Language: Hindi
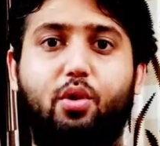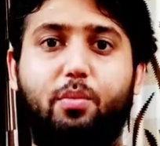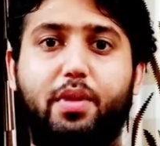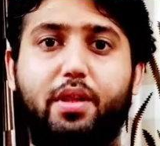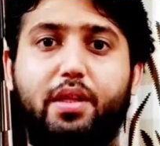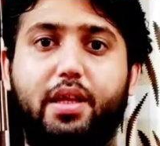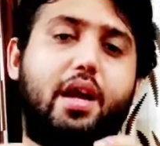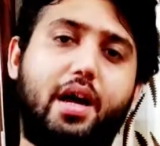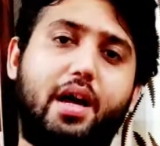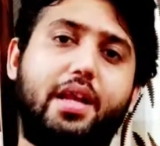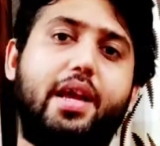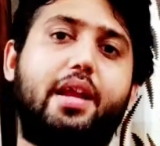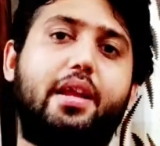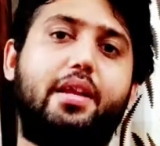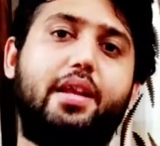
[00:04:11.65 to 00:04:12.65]
को मिलती है हाँ
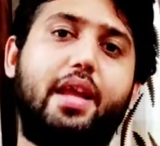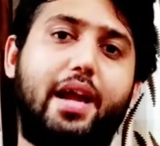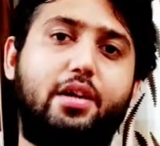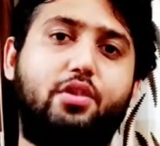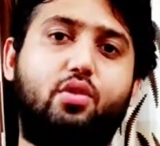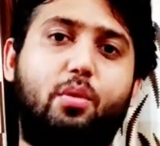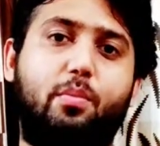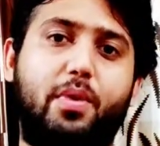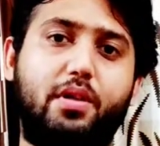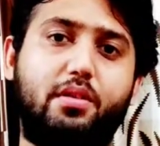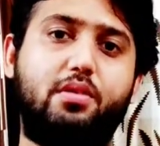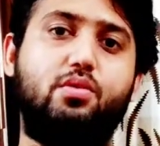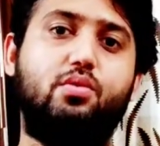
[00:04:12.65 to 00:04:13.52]
यार इन एड्स को बंद